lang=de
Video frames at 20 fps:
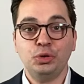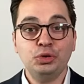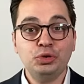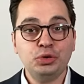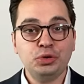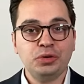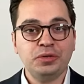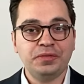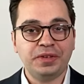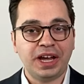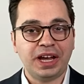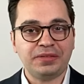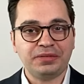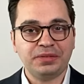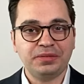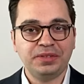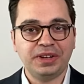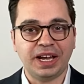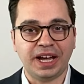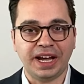Und nun
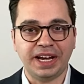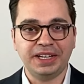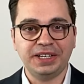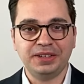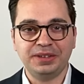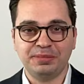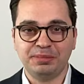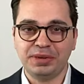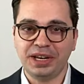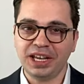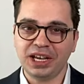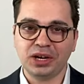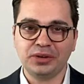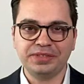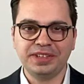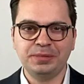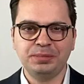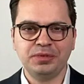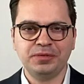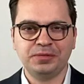werfen wir einen Blick
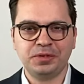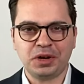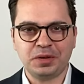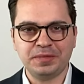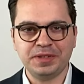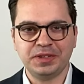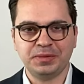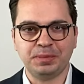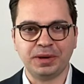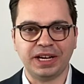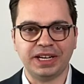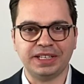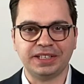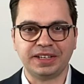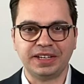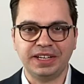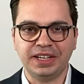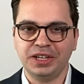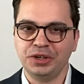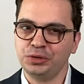auf die
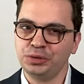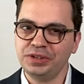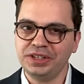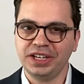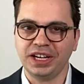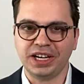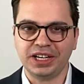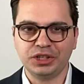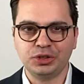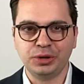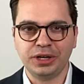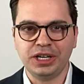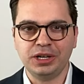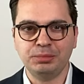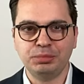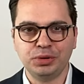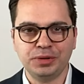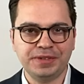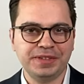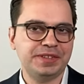Performance-Beiträge und die aktuelle
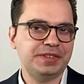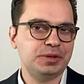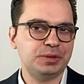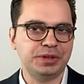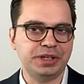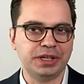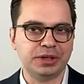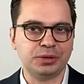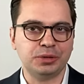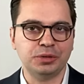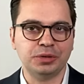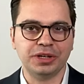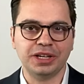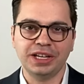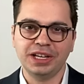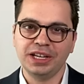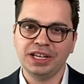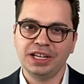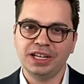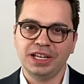Positionierung
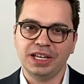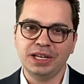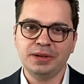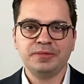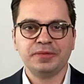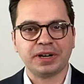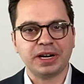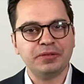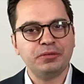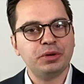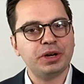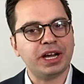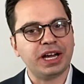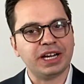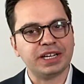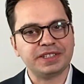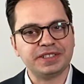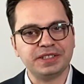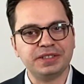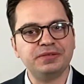im Frankfurter
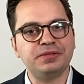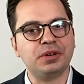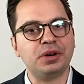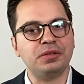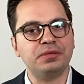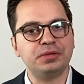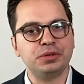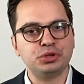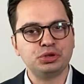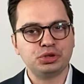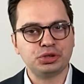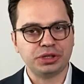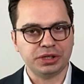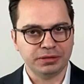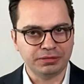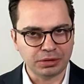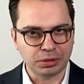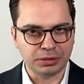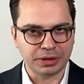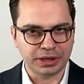Aktienfonds für
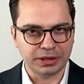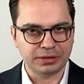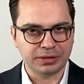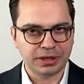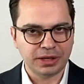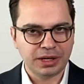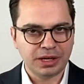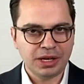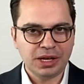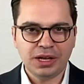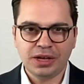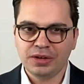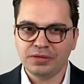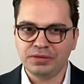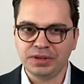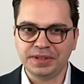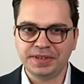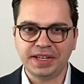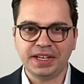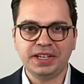Stiftungen.
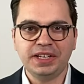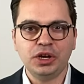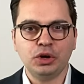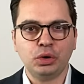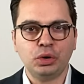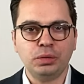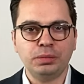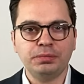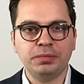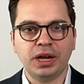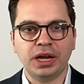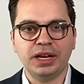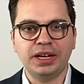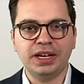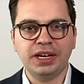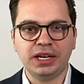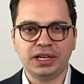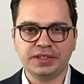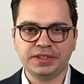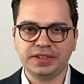Wir sehen hier oben
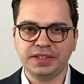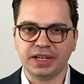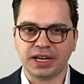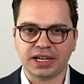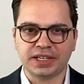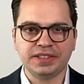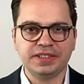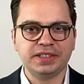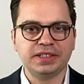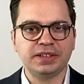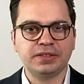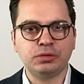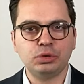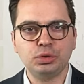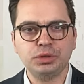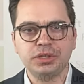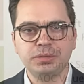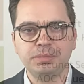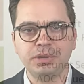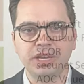links die
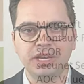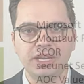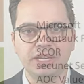Aktienquote per